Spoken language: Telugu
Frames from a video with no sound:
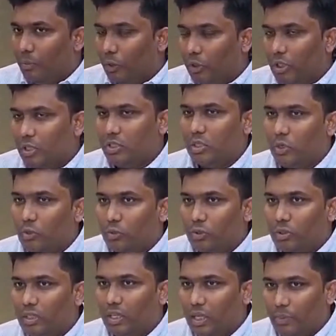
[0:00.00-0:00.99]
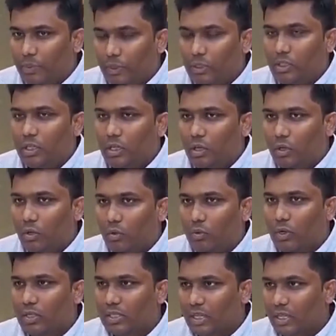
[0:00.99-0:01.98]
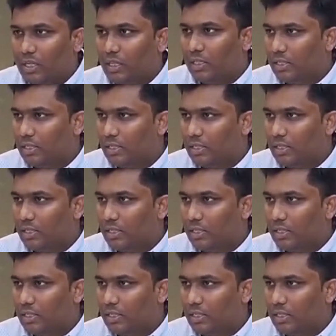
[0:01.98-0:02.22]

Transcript: మొత్తం జరుగుతున్న నేపథ్యంలో ఒకసారి